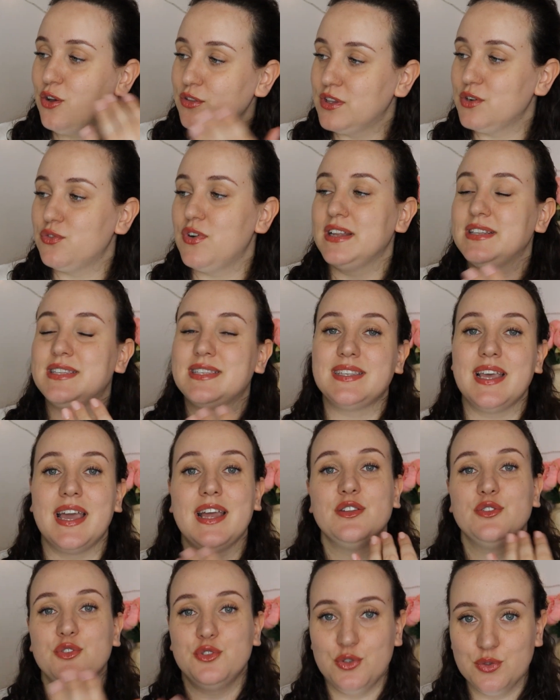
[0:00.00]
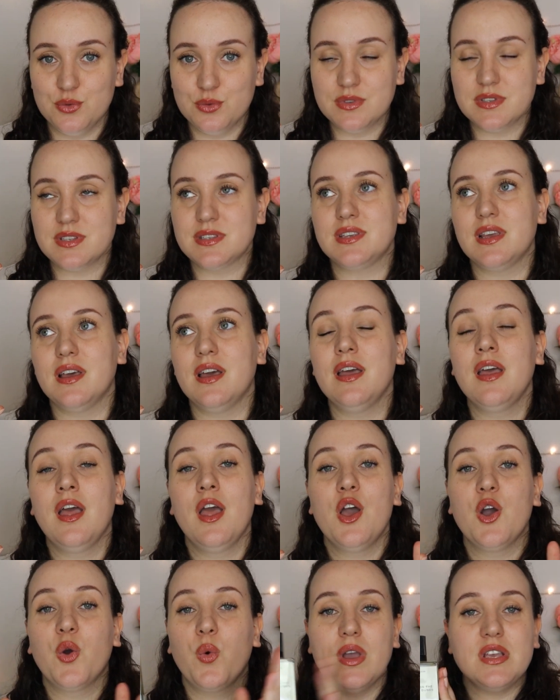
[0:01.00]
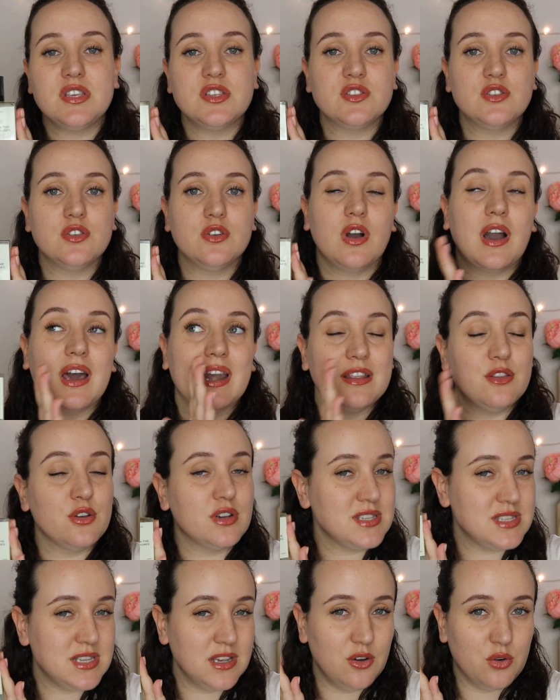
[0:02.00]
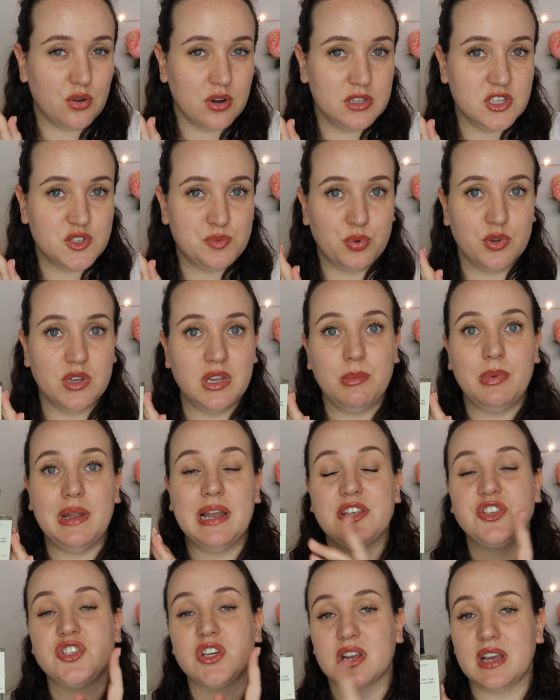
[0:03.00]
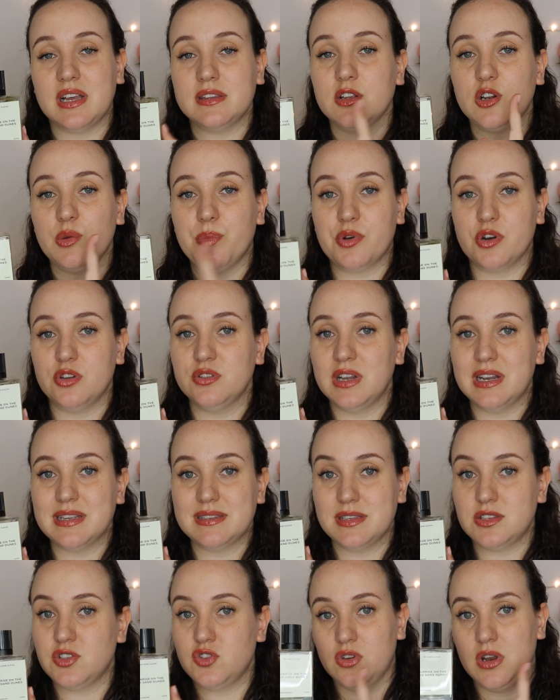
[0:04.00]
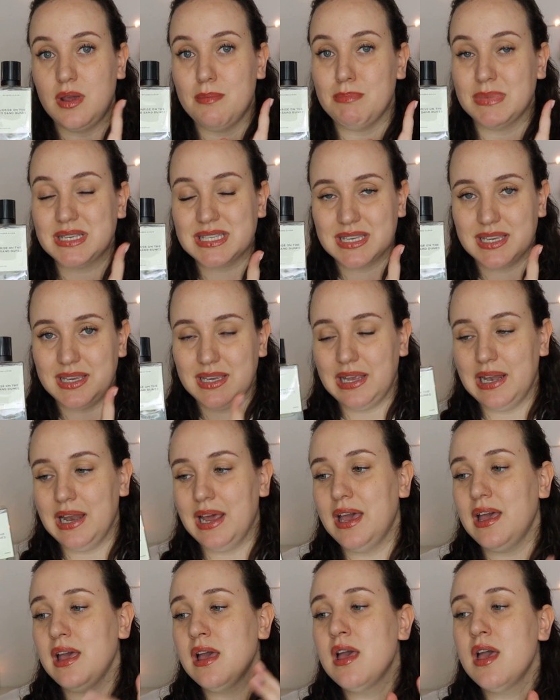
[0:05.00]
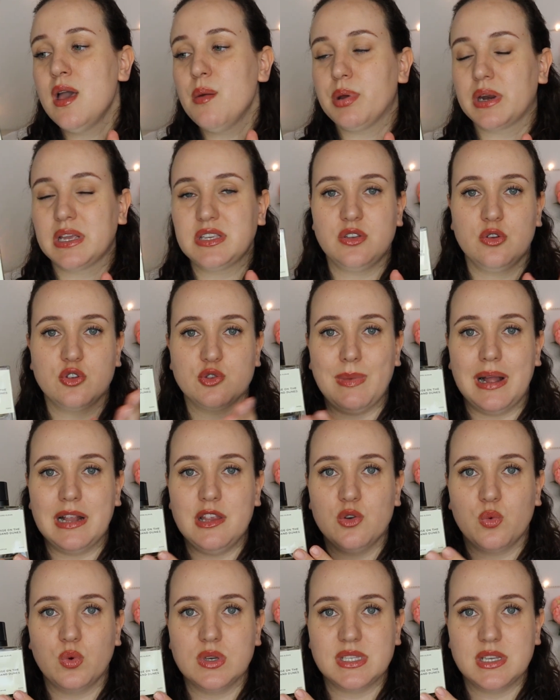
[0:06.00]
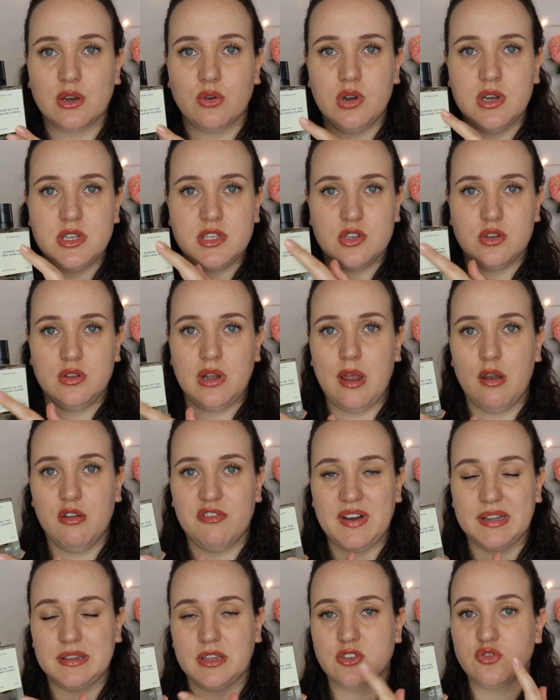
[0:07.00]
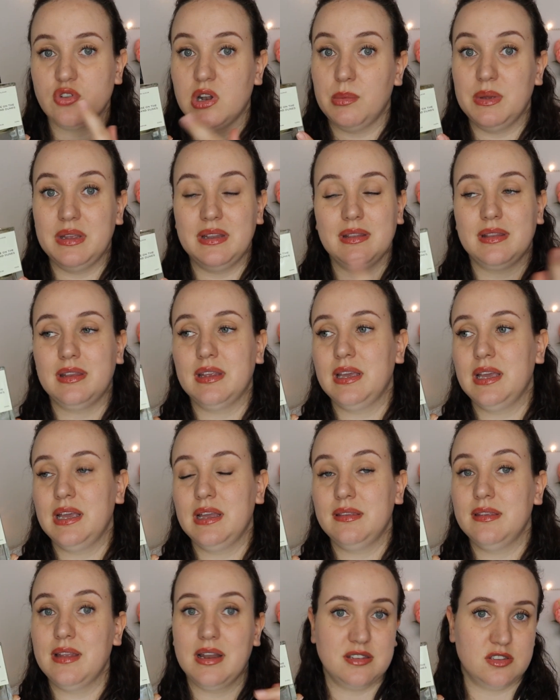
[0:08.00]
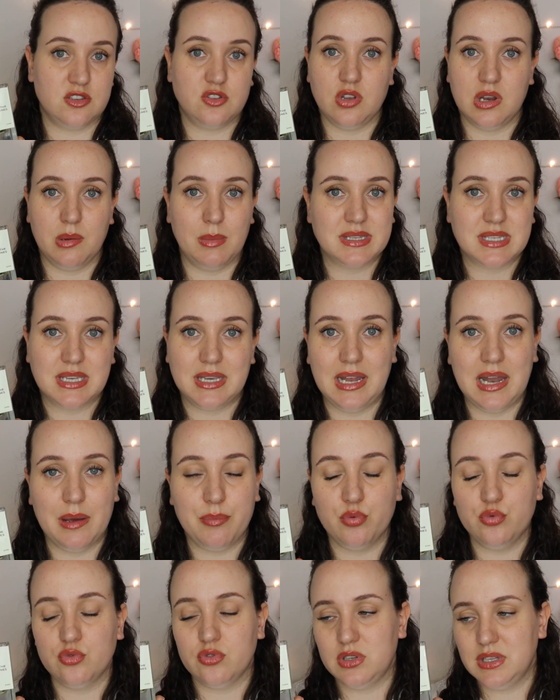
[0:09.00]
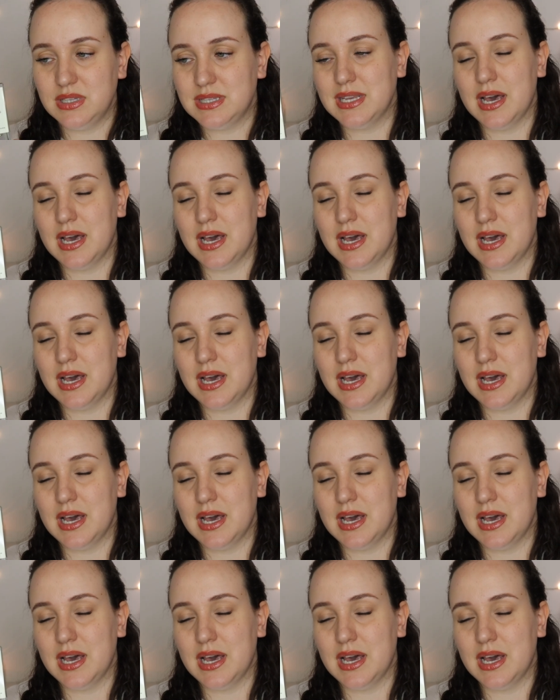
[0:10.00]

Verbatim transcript: on the Red Sand Dunes. Questo credo che sia ancora disponibile, cercatelo però nella sezione maschile, perché se non sbaglio questa collezione l'hanno fatta solamente nella sezione maschile appunto di